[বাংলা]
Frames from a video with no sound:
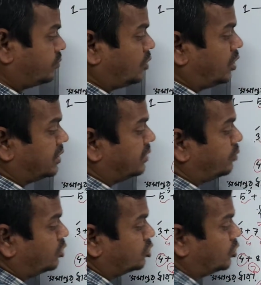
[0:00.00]
অর্থাৎ
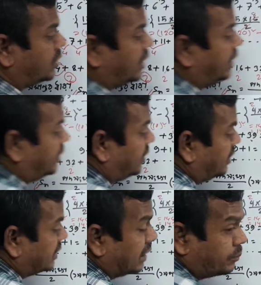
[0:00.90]
পদ সংখ্যা
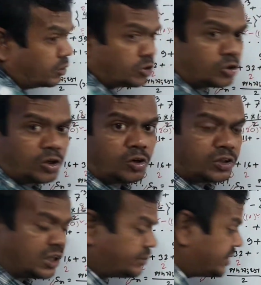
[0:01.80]
তাহলে সংখ্যা কত
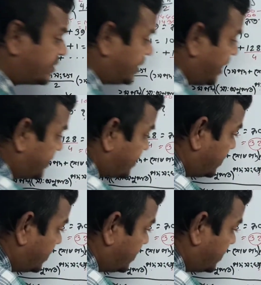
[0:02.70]
আসবে সিক্স